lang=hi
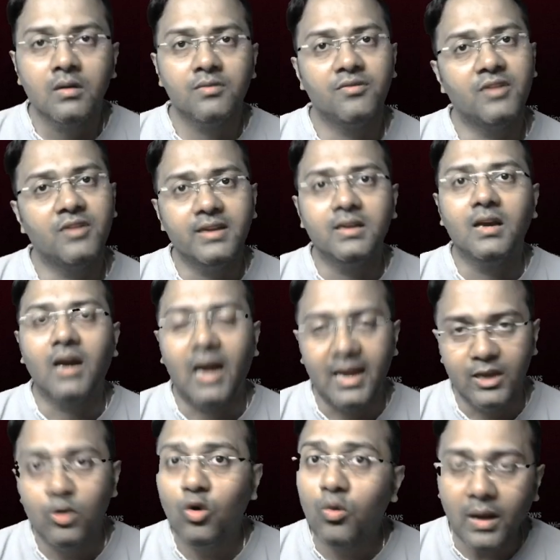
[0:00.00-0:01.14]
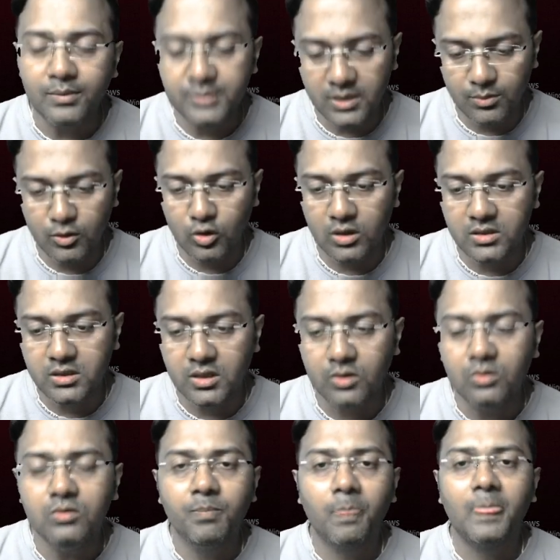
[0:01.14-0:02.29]
फ्रेंड आई होप आप सब लोग अच्छे हो
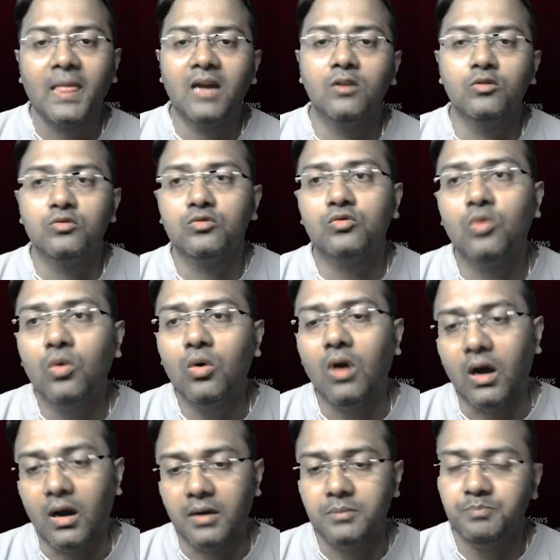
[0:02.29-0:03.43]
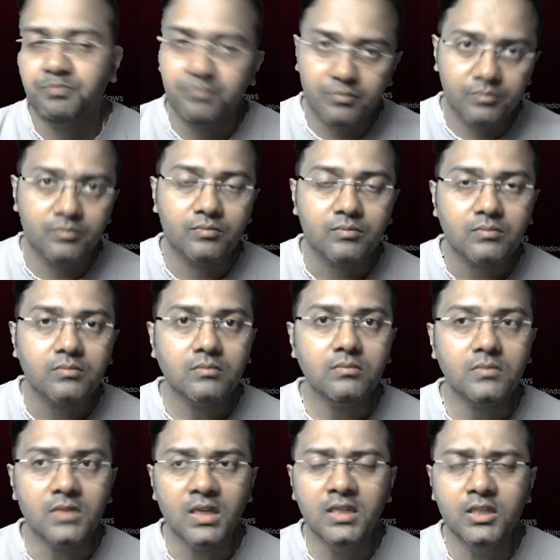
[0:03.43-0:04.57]
तो आ,
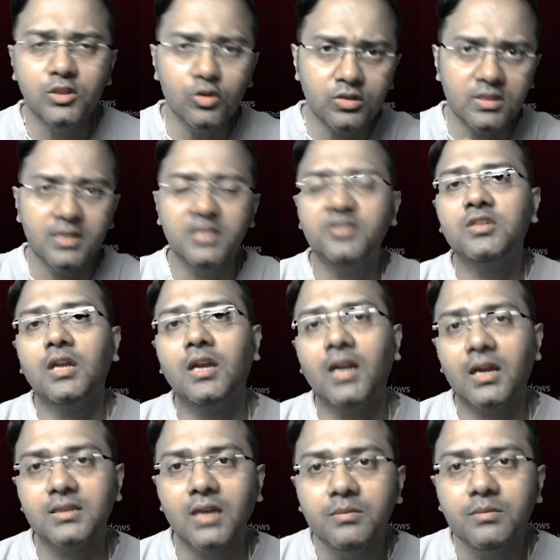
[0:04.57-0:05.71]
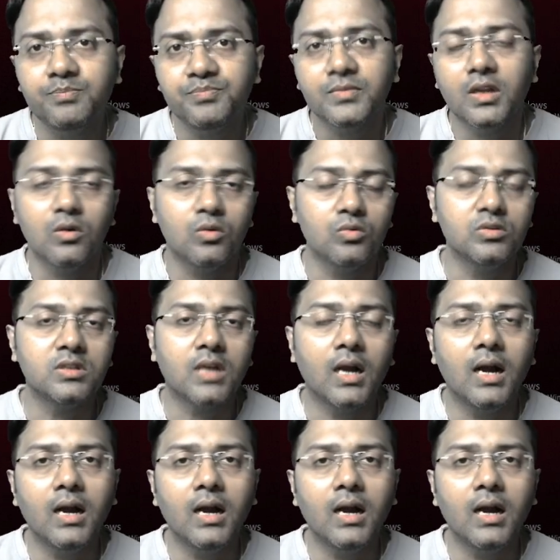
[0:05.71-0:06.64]
ये जो सीरीज़ चल रहा था उसका